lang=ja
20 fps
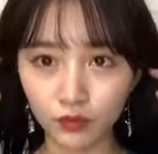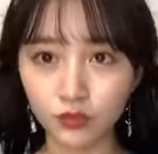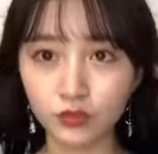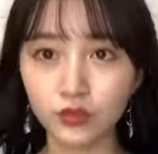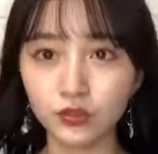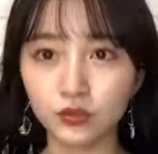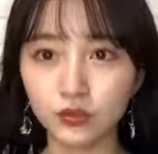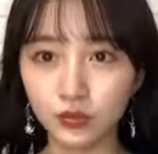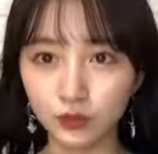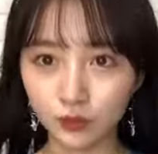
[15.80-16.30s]

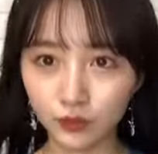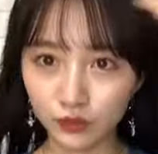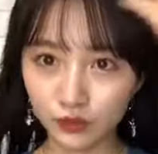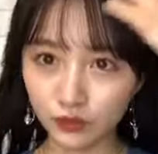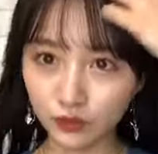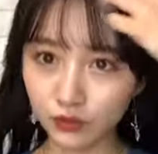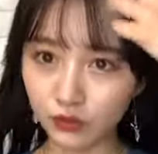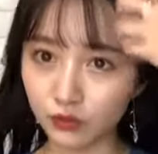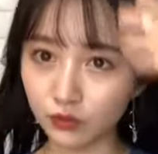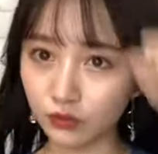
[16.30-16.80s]
注射珍
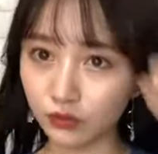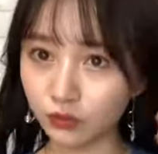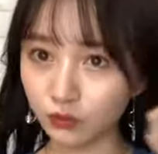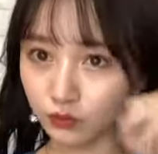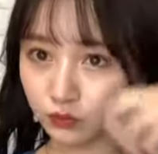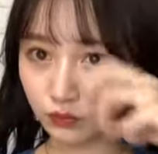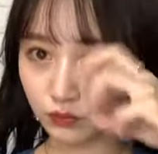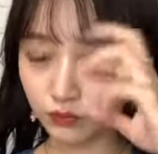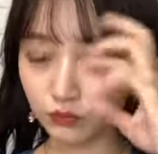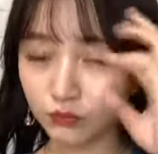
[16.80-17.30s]
しいやろ
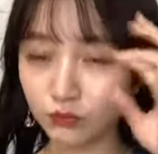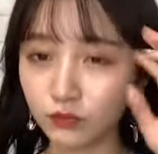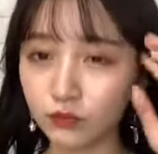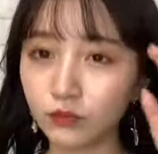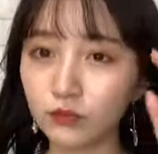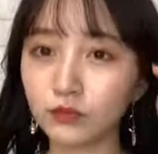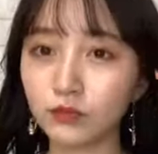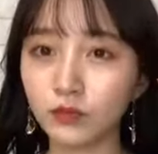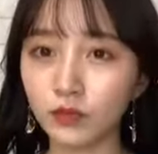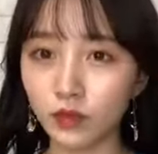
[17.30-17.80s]

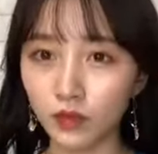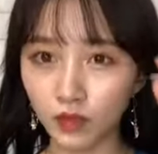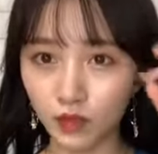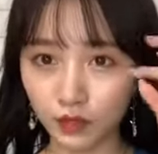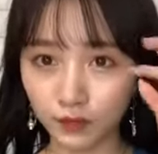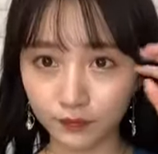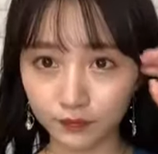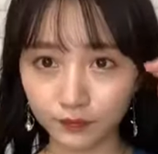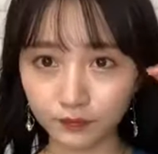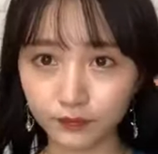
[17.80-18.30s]
ね
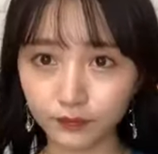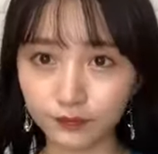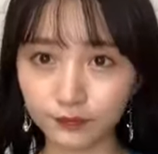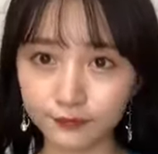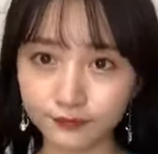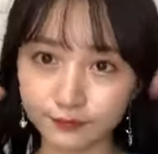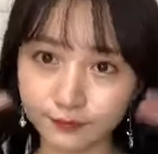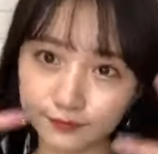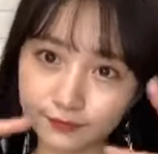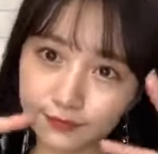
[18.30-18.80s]

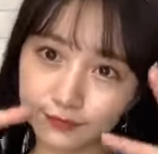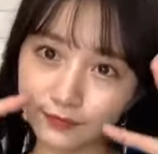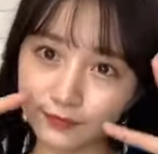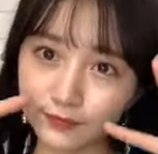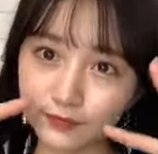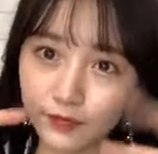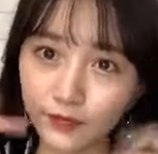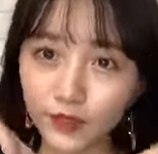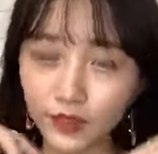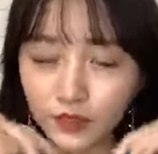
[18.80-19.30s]

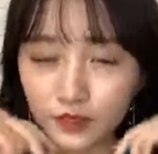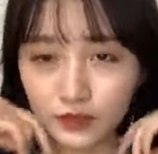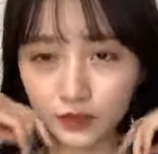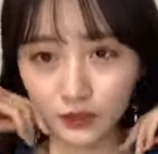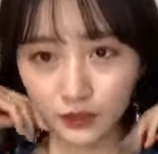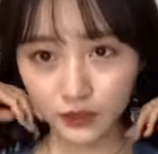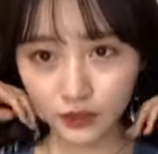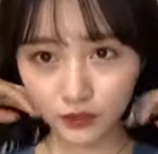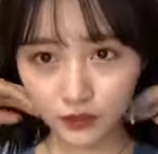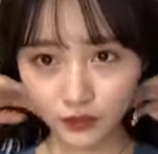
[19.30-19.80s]

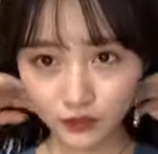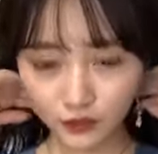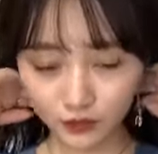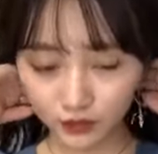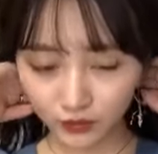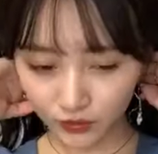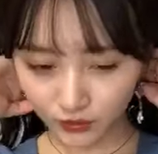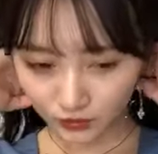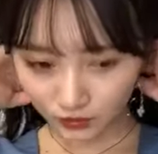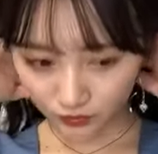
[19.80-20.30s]
最近
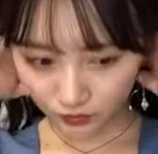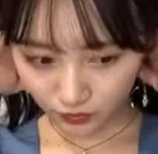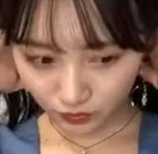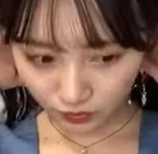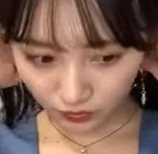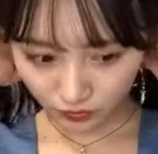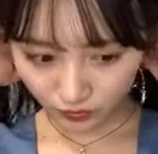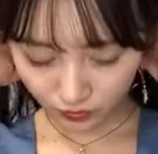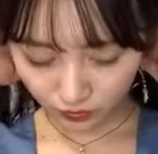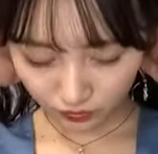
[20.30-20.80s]
ね
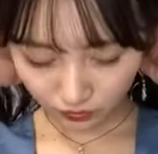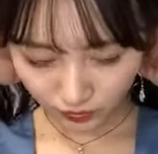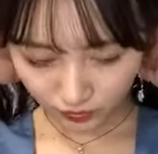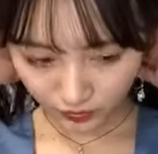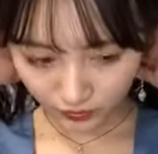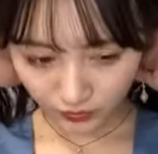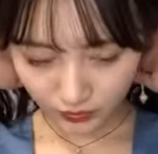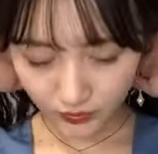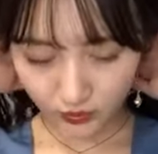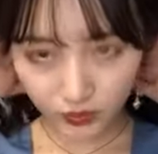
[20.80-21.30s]
ちょっと
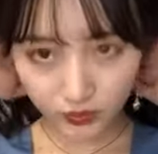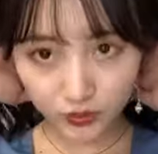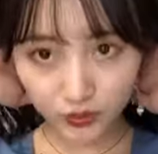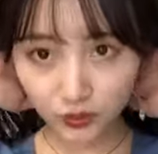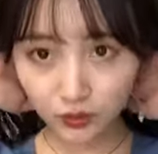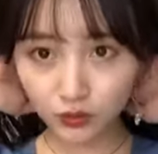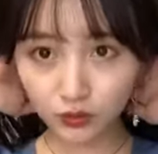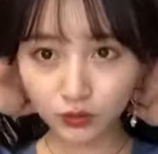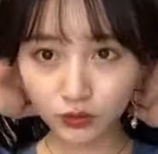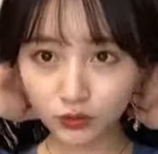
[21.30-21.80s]
配信して
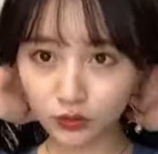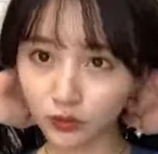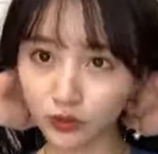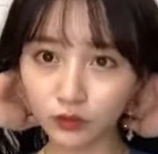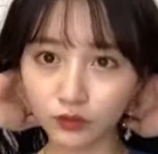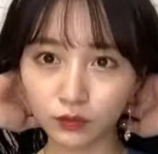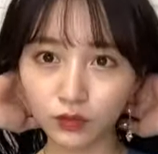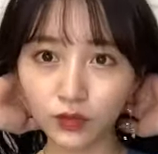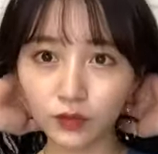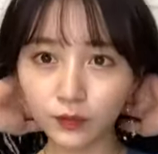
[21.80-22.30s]
なかった
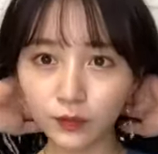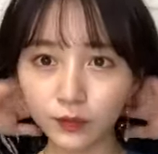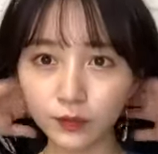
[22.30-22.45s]
ので